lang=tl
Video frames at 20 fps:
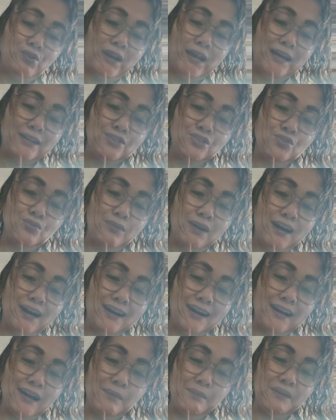nyo lahat to
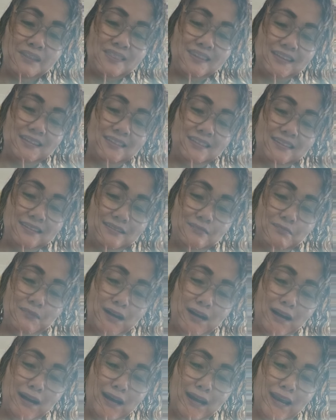mga kapatid mga